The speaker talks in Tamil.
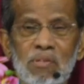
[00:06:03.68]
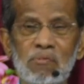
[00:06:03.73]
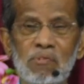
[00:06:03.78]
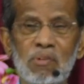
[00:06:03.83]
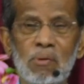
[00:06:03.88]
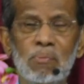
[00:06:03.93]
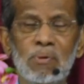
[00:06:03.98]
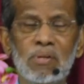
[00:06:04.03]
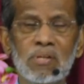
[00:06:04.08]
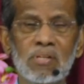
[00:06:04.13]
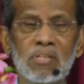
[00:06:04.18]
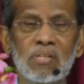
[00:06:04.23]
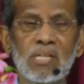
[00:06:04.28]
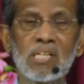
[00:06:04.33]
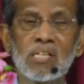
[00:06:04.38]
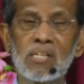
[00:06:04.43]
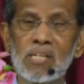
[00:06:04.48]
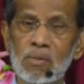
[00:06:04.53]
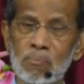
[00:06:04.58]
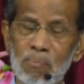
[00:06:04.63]
ஜீவிதம் எப்படி
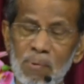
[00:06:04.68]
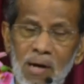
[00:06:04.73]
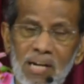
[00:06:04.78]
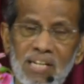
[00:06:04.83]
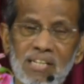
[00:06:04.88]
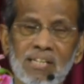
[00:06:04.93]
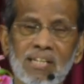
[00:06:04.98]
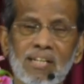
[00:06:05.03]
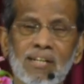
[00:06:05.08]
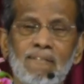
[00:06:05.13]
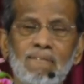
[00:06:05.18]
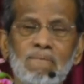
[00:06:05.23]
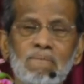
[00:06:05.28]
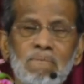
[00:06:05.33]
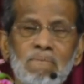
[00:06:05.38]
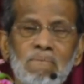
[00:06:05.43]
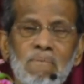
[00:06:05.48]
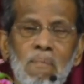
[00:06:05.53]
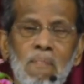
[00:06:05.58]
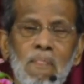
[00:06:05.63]
இருக்கிறது பார்க்க
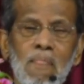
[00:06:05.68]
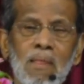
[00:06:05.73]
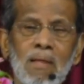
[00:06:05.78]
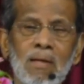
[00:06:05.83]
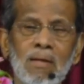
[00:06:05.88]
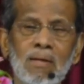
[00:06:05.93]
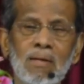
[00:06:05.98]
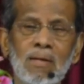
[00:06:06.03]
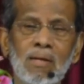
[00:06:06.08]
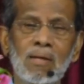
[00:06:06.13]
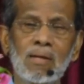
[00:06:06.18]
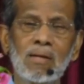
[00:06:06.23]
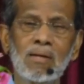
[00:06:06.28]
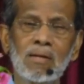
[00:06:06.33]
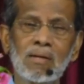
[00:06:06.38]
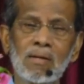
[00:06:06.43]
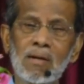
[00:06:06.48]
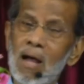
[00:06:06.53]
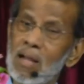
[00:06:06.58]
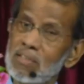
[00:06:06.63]

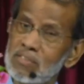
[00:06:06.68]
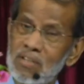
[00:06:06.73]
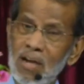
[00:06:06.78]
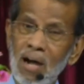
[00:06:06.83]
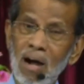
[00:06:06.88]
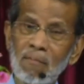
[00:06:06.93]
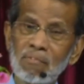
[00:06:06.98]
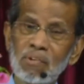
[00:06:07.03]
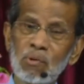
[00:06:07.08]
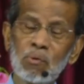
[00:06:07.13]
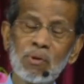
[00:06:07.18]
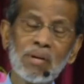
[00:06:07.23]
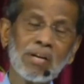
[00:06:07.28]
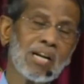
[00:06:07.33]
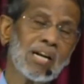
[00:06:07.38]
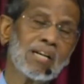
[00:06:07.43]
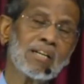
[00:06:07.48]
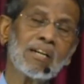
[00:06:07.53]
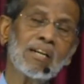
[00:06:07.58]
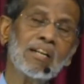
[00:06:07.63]
ராஜாவினுடைய
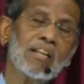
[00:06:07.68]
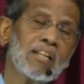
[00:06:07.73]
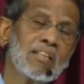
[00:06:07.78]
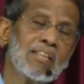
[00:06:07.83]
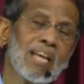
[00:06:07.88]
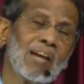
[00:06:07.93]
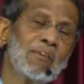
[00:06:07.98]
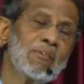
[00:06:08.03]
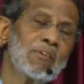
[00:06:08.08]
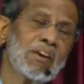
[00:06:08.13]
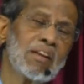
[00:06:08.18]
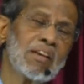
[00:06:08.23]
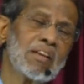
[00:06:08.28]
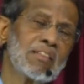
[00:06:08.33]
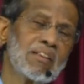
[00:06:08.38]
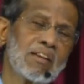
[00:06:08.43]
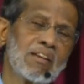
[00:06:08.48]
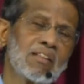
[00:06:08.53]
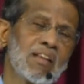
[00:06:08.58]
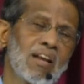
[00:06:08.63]
கண்களில் தயவு
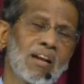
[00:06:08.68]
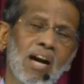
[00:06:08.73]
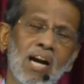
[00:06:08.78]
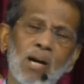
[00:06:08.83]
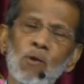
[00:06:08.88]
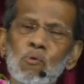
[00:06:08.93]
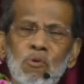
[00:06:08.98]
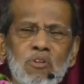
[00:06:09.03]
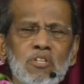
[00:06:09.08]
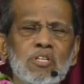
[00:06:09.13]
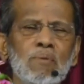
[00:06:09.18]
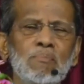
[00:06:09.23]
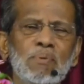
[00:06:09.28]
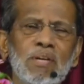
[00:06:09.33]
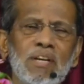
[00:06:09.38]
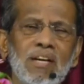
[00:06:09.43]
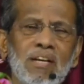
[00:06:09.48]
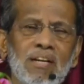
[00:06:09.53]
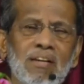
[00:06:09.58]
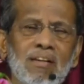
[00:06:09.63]
கிடைக்கத்தக்கதான அளவுக்கு
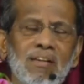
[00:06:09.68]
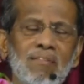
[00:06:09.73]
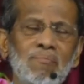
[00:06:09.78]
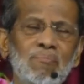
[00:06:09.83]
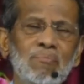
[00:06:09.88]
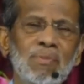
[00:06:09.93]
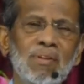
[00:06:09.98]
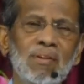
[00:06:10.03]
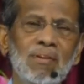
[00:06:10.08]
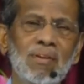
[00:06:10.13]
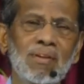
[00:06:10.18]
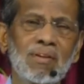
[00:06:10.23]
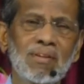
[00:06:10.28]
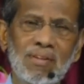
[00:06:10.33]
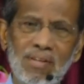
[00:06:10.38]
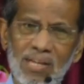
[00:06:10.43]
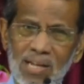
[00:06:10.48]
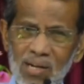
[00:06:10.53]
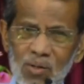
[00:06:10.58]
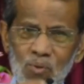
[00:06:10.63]
ஜெபிக்க
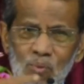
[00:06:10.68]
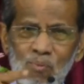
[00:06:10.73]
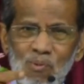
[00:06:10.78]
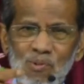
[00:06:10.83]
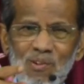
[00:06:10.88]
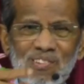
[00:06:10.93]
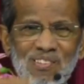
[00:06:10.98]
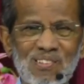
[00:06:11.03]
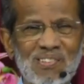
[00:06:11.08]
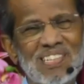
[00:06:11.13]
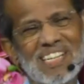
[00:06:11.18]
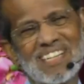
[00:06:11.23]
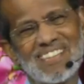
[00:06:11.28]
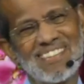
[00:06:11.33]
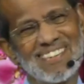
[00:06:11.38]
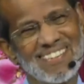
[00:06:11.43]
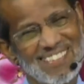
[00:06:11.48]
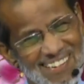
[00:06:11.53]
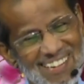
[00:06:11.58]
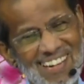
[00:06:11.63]
எனக்கும் உங்களுக்கும்
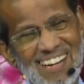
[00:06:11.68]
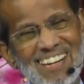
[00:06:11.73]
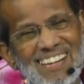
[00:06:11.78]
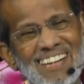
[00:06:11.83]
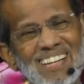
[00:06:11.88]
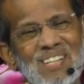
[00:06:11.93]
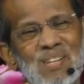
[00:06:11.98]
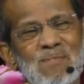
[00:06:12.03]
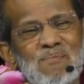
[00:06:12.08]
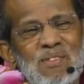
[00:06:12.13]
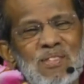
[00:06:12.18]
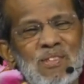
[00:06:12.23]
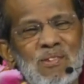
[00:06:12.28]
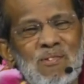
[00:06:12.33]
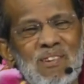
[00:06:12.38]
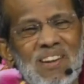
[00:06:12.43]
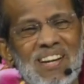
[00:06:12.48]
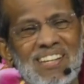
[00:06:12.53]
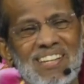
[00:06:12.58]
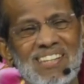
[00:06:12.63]
கர்த்தர் இந்த நாளிலே கிருப்பை
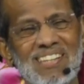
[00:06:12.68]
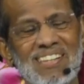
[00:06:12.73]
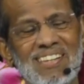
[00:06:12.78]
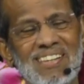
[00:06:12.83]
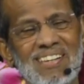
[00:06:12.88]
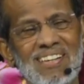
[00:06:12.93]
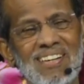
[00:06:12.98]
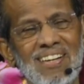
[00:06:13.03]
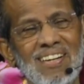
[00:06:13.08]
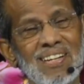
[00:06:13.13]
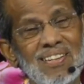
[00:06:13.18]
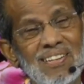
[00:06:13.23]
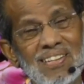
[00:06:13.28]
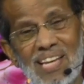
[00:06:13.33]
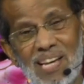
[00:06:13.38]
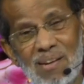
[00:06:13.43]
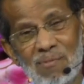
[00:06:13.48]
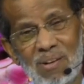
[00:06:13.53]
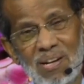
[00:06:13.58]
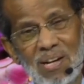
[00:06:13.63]
தருவாராக
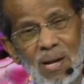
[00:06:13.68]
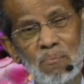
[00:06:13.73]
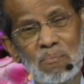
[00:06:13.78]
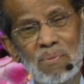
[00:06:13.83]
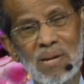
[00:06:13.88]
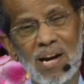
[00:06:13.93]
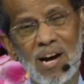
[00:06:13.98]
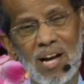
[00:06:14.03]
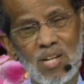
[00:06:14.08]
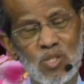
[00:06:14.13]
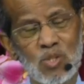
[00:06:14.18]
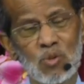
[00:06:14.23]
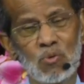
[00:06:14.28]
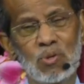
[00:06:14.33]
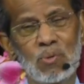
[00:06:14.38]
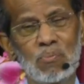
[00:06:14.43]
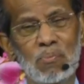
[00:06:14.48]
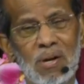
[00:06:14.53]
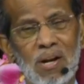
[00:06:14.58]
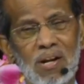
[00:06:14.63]
தேவன் நம்மை
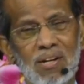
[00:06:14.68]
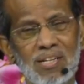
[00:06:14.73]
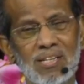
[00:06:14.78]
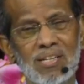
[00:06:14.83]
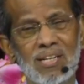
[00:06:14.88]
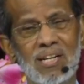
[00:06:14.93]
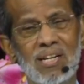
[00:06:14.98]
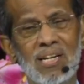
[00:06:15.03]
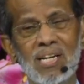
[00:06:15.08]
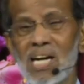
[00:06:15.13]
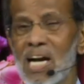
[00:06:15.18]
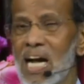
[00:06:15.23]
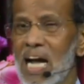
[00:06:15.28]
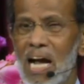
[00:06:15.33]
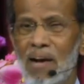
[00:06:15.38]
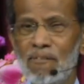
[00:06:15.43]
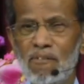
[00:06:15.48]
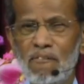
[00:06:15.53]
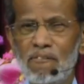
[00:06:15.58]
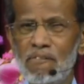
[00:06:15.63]
ஆசீர்வதிப்பாராக
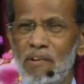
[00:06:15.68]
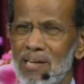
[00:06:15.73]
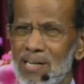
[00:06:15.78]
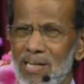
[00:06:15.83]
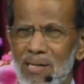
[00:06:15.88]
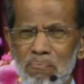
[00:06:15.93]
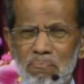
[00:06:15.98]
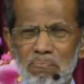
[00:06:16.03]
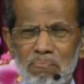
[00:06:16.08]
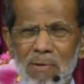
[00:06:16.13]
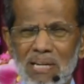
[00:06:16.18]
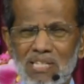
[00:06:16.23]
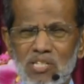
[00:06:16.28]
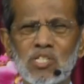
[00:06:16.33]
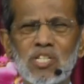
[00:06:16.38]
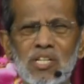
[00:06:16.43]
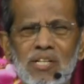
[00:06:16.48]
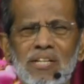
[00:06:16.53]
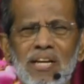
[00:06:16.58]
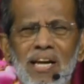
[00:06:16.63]
ஹாவ் அ வெரி
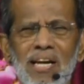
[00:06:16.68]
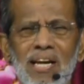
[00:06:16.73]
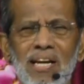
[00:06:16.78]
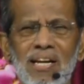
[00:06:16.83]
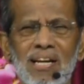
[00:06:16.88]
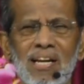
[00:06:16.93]
பிளஸ் டே